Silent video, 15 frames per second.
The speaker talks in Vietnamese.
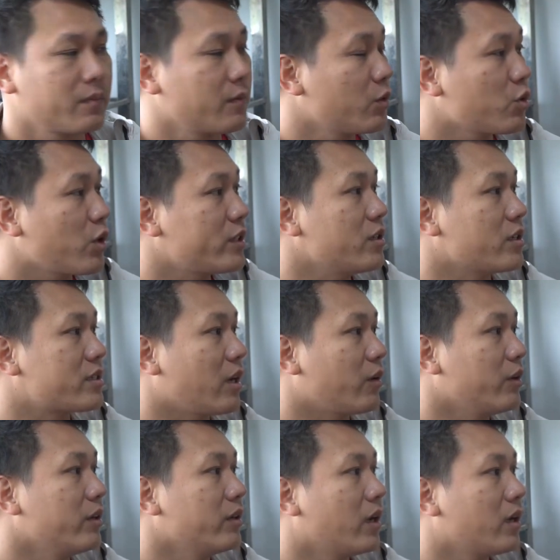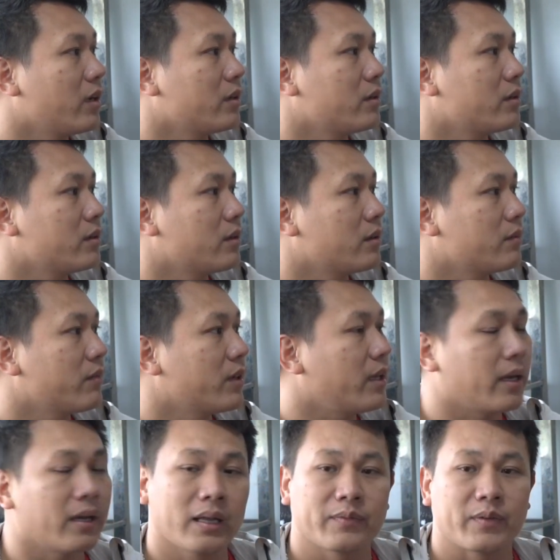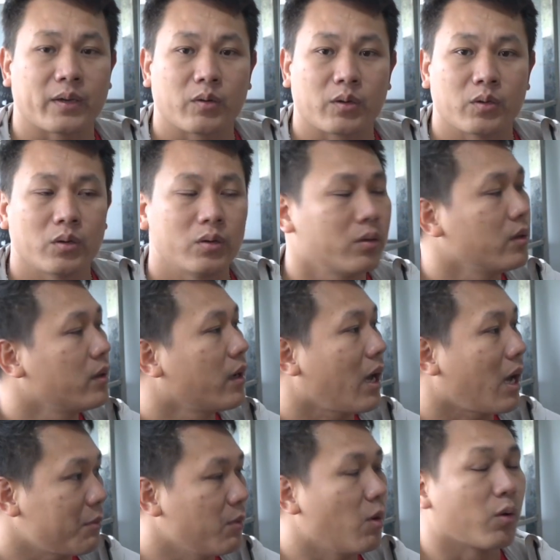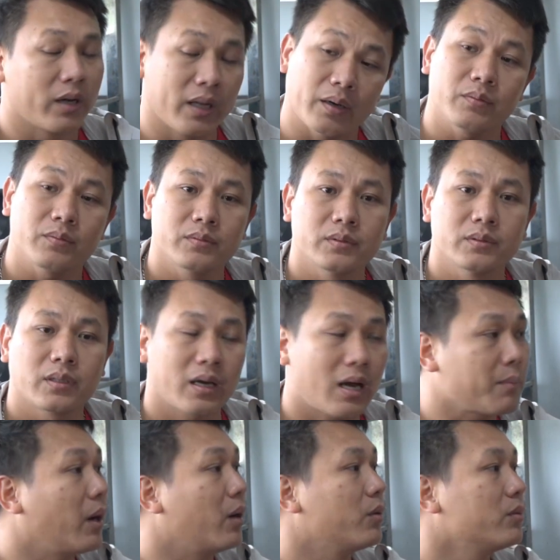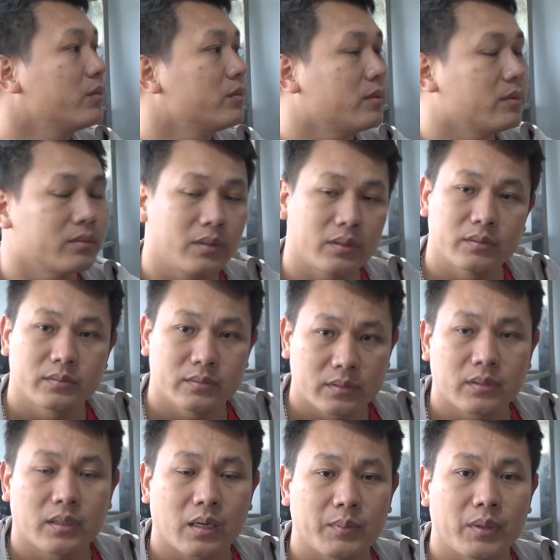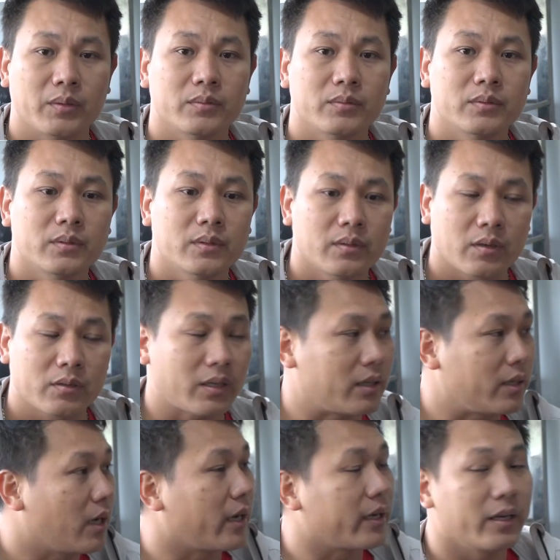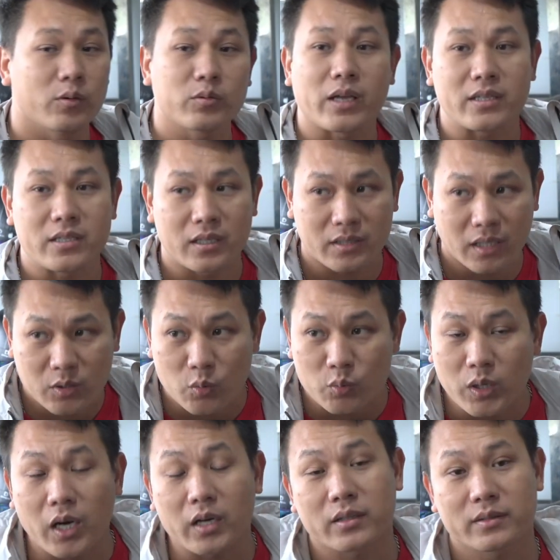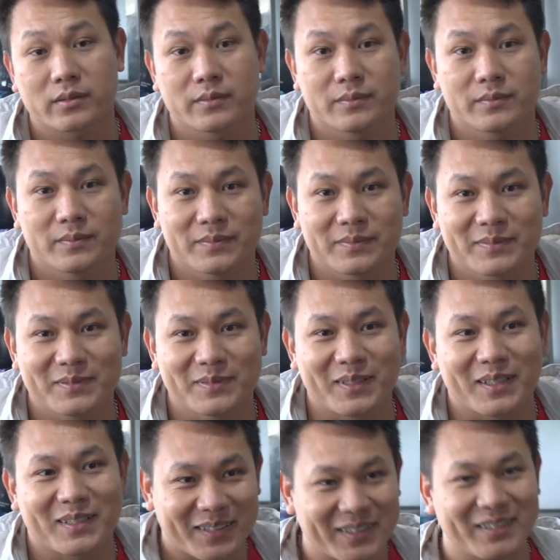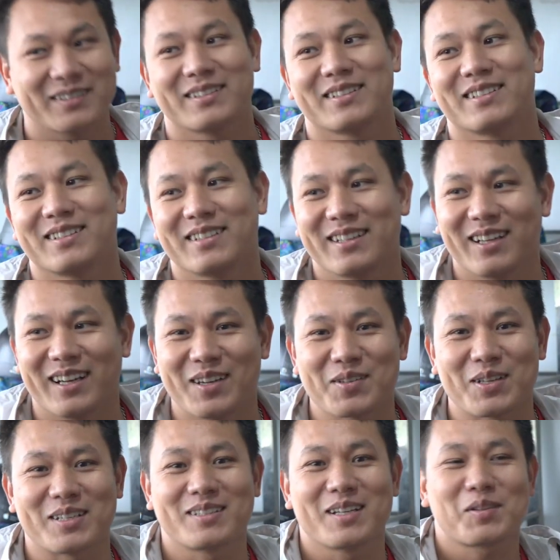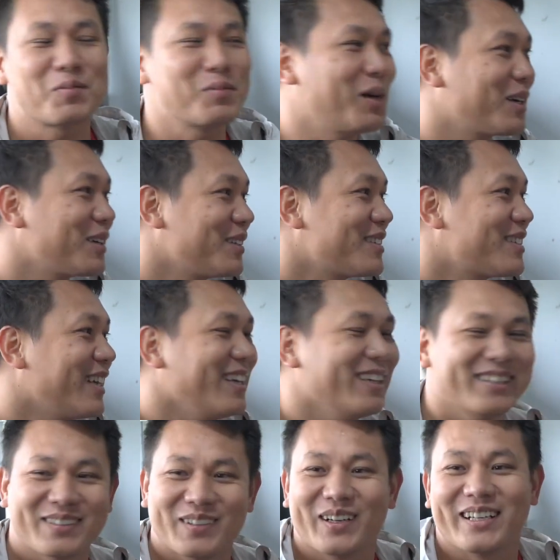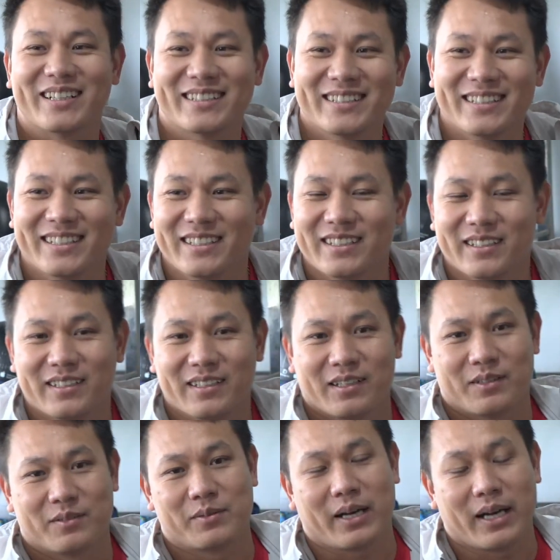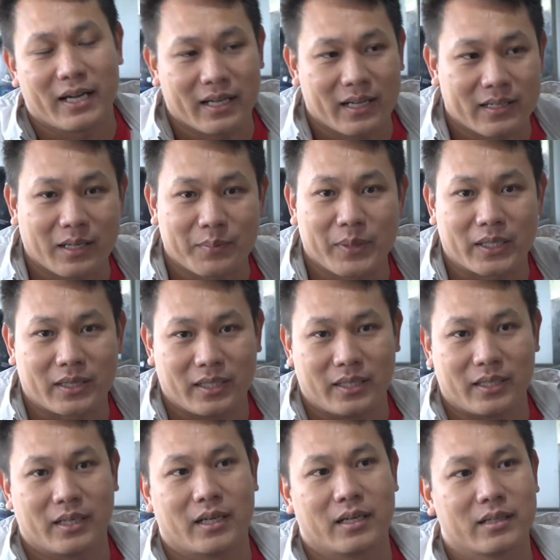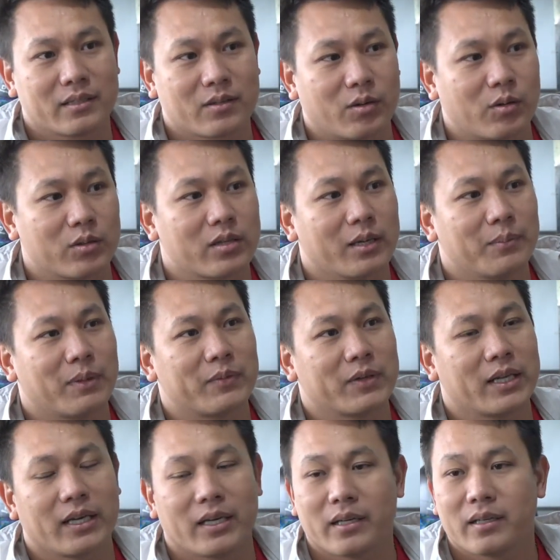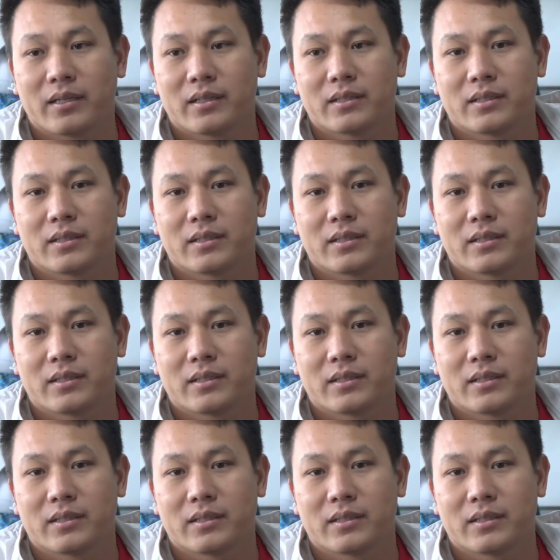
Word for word: nếu như anh trường sẹo thì ờ, vấn đề là phải còn 20 bộ quần áo khác màu khác màu có thể nhờ anh hữu tài trợ tất cũng được ờ, nhờ anh hữu tài trợ tất cũng được dễ đúng không ạ và đặc biệt thì còn có thêm là vấn đề